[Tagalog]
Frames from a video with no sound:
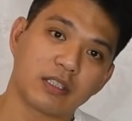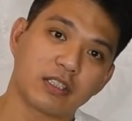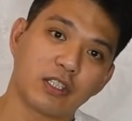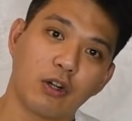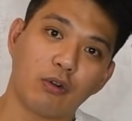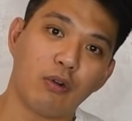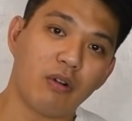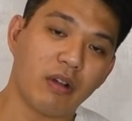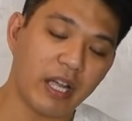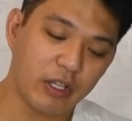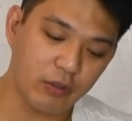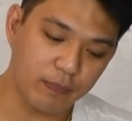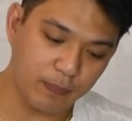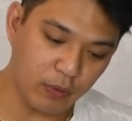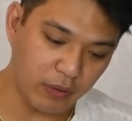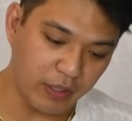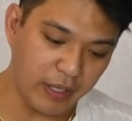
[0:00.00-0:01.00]
So kung kayo
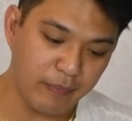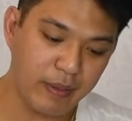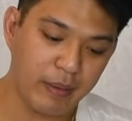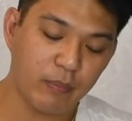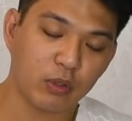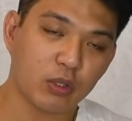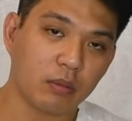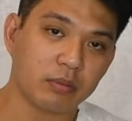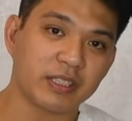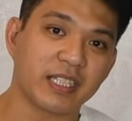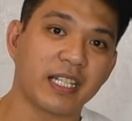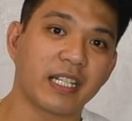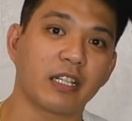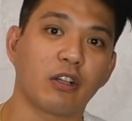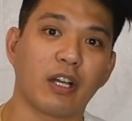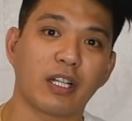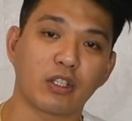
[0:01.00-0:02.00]
po eh, may
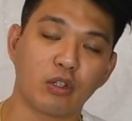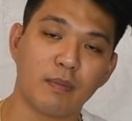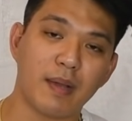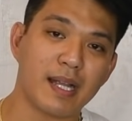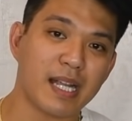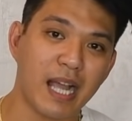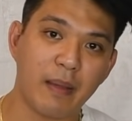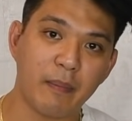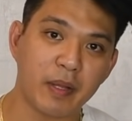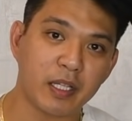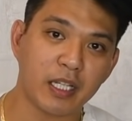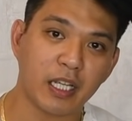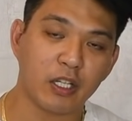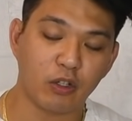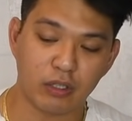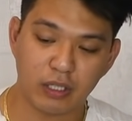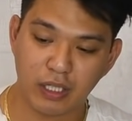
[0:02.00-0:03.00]
motorsiklo at gumagamit
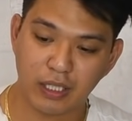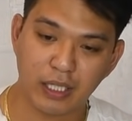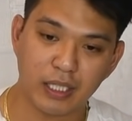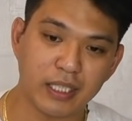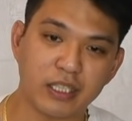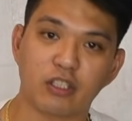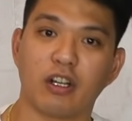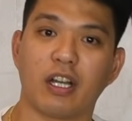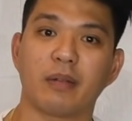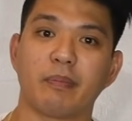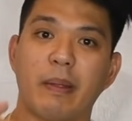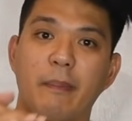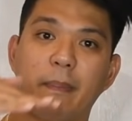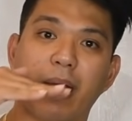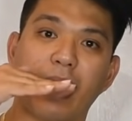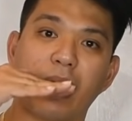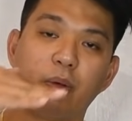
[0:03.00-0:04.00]
kayo ng ganito at
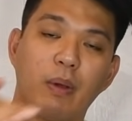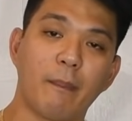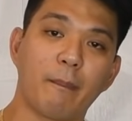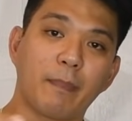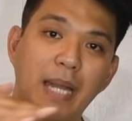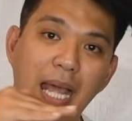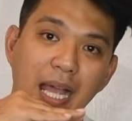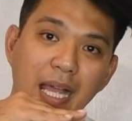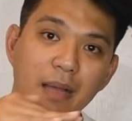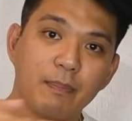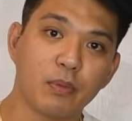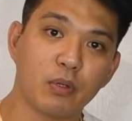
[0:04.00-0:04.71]
may pangalawang plaka